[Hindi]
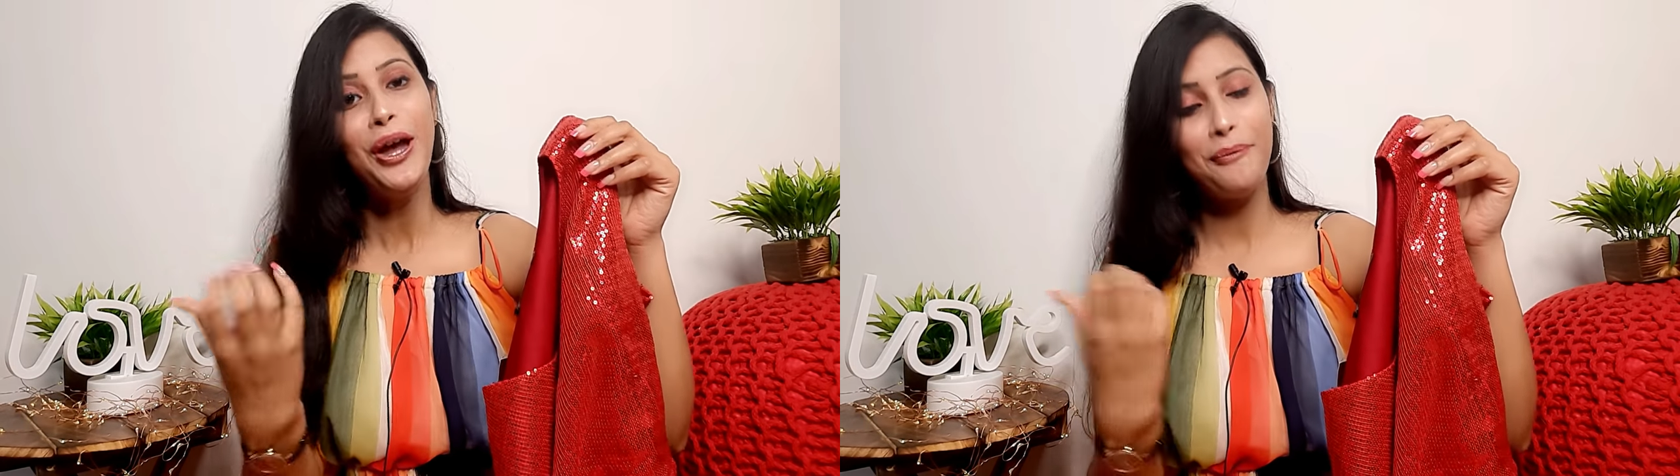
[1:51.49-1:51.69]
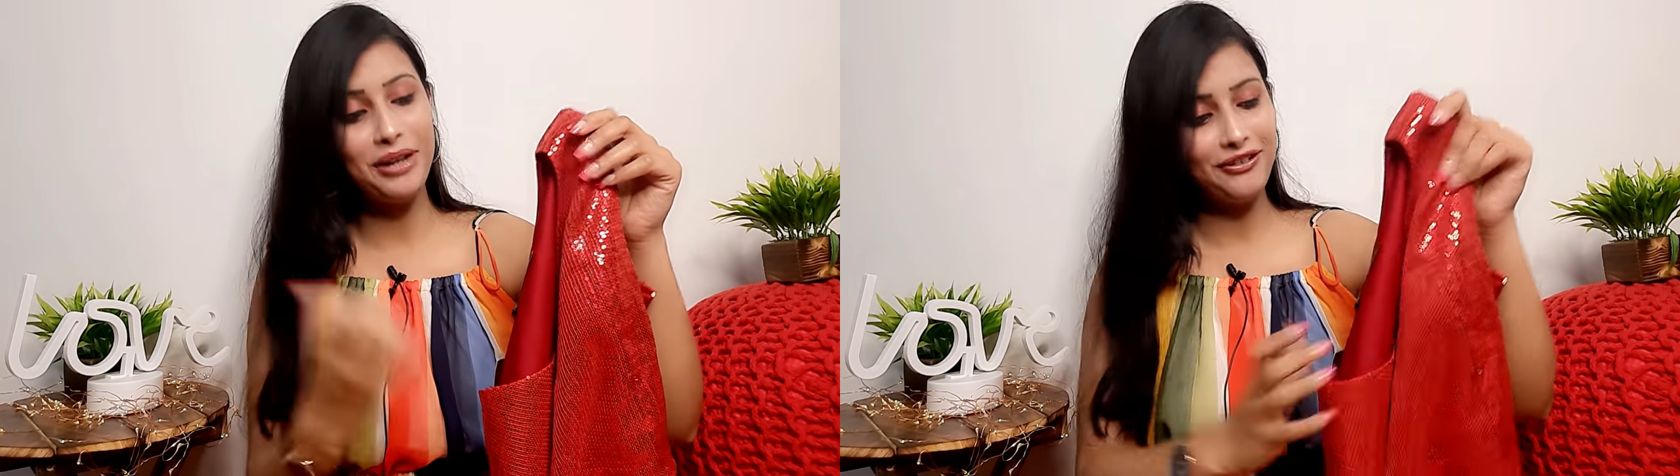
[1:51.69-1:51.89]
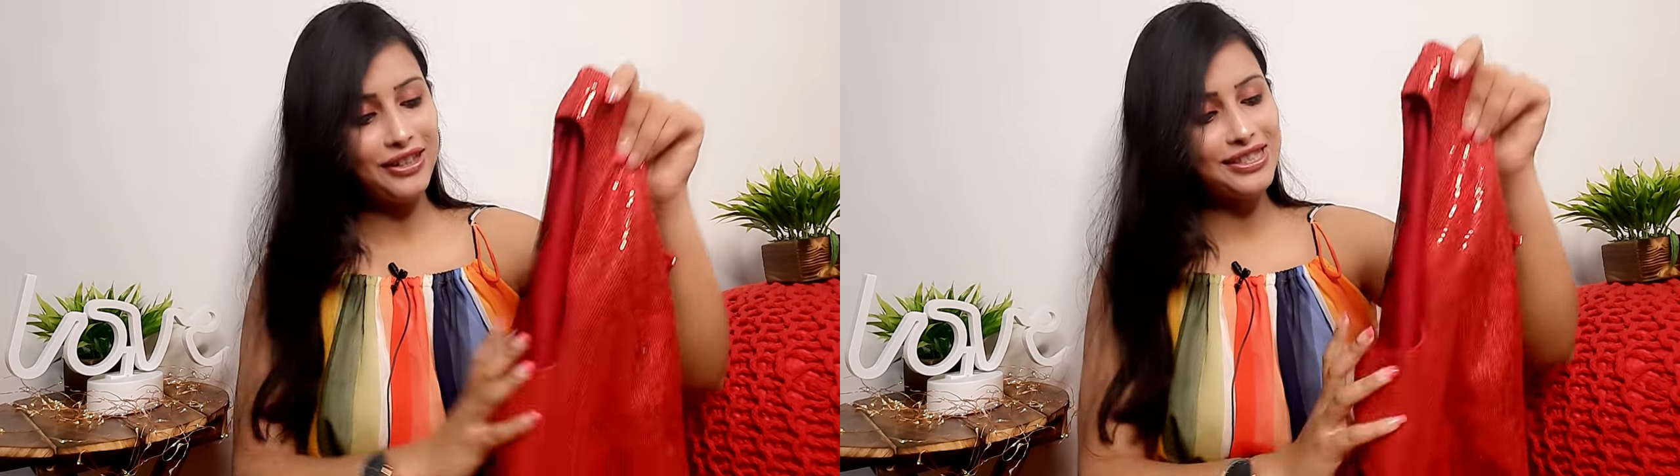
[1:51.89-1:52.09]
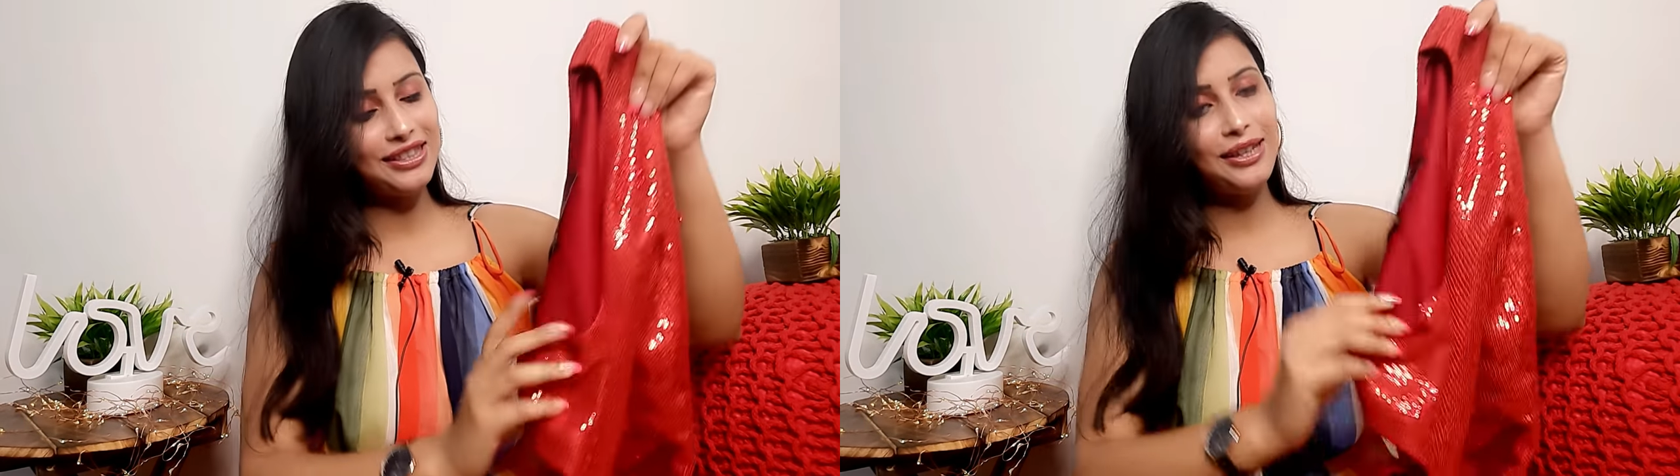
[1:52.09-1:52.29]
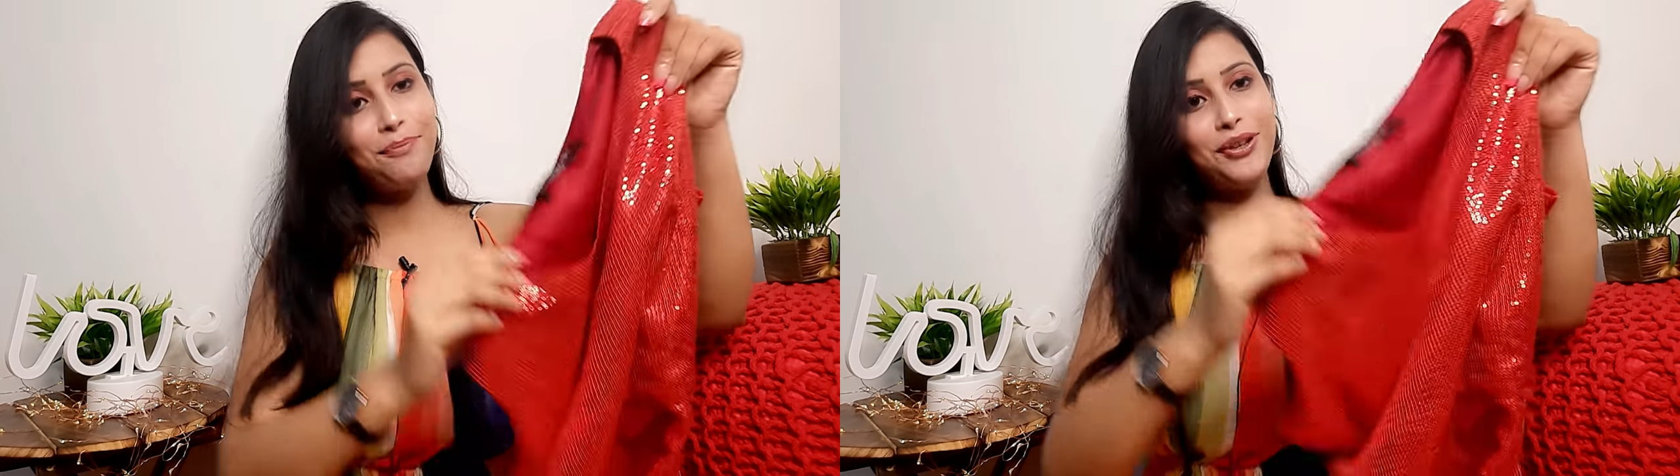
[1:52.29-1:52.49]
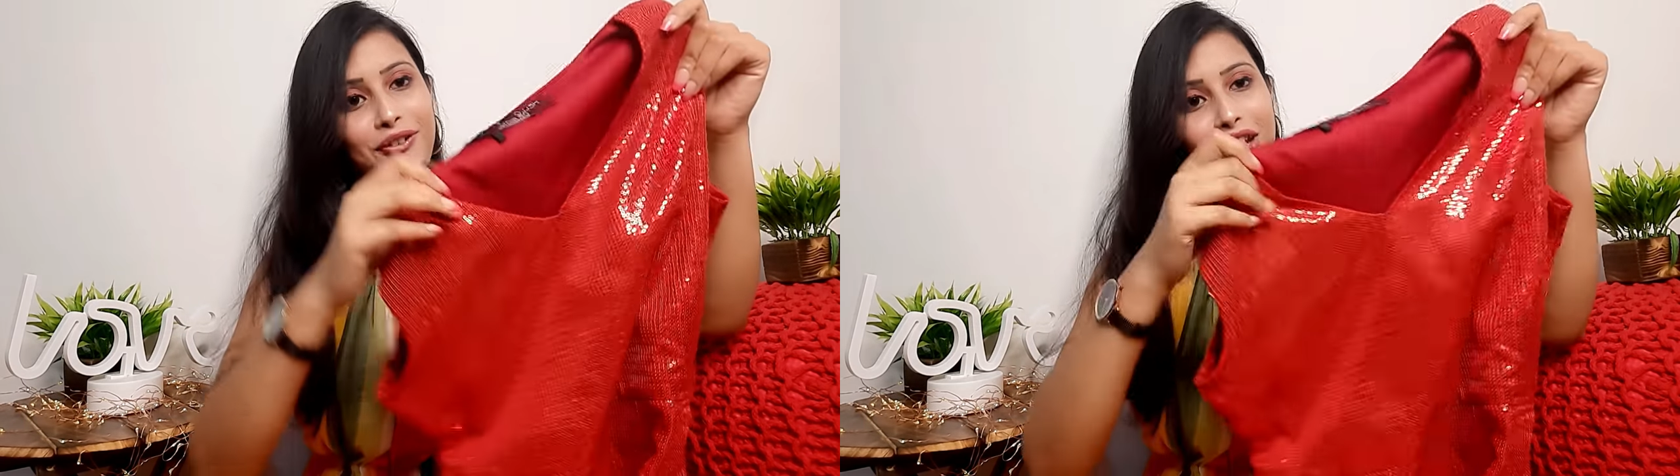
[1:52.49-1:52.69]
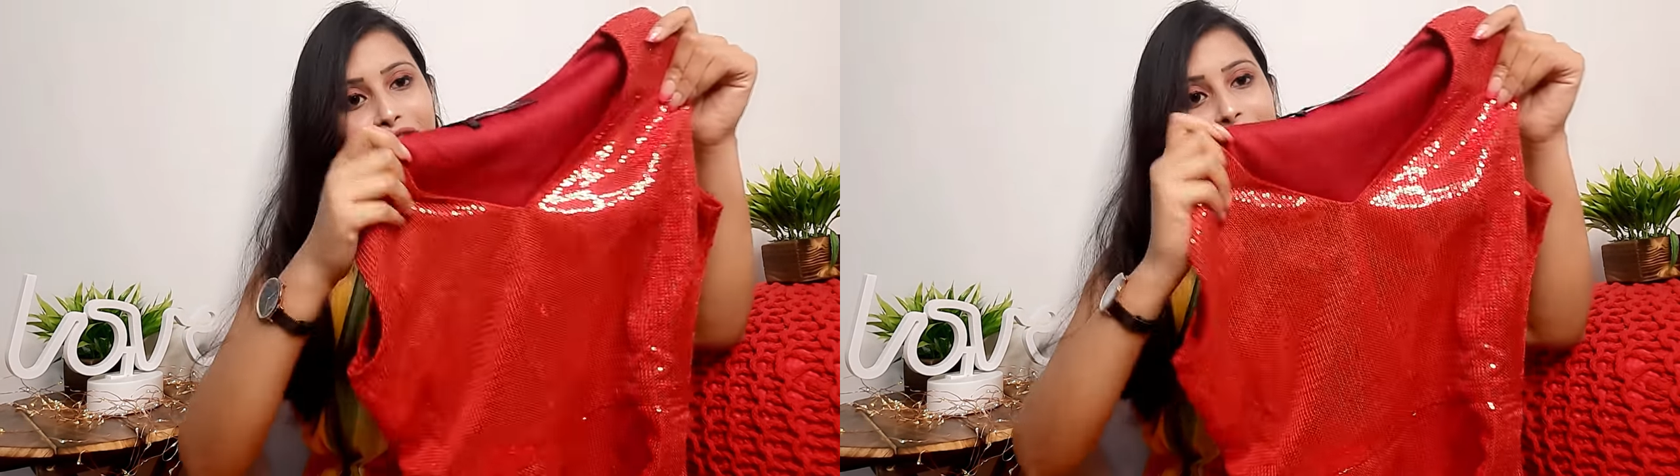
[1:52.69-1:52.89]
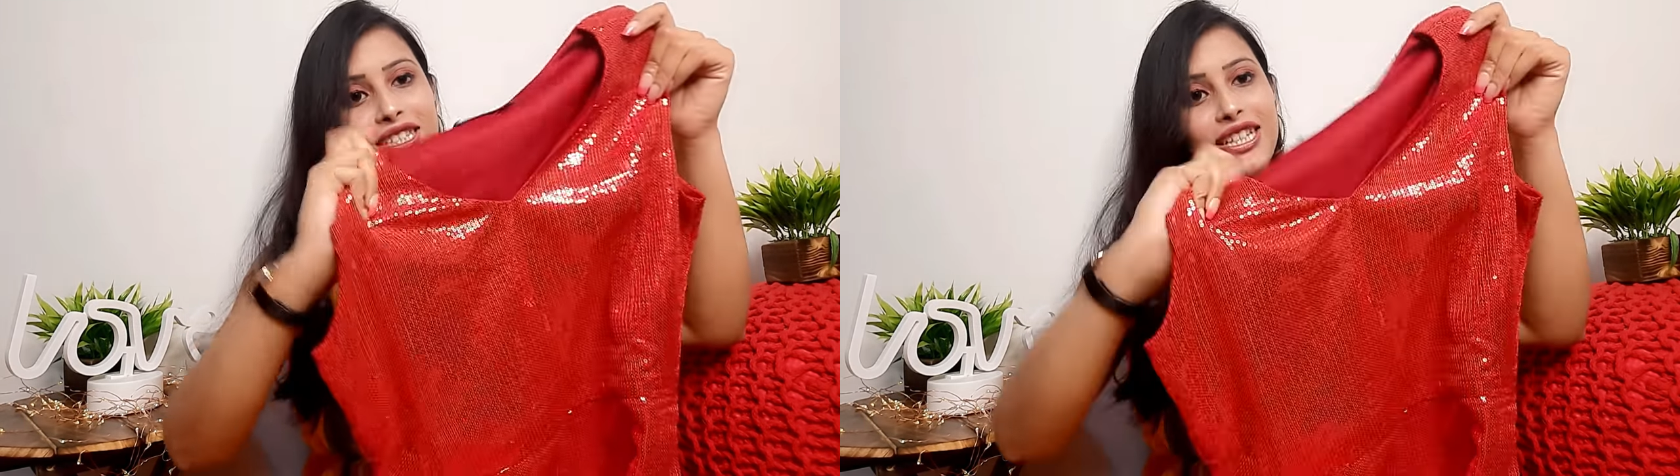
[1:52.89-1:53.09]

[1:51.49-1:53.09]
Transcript: बिकॉज इतनी ब्यूटीफुल